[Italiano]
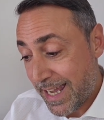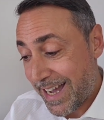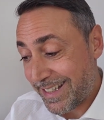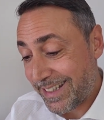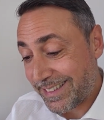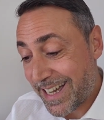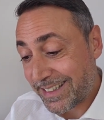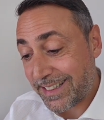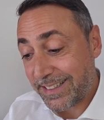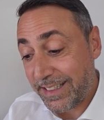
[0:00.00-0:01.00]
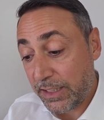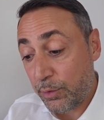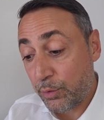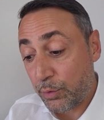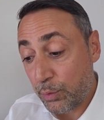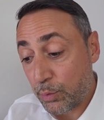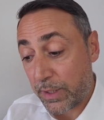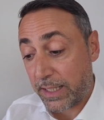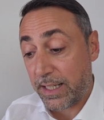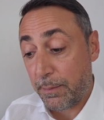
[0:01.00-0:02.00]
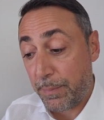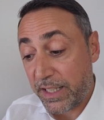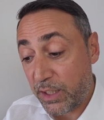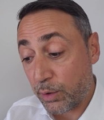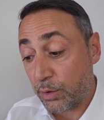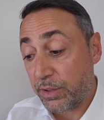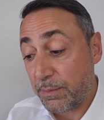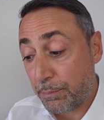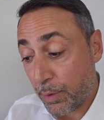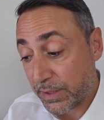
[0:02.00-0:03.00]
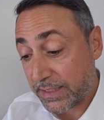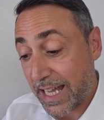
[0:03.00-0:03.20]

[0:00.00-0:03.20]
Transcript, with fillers: alla data di chiusura del periodo d'imposta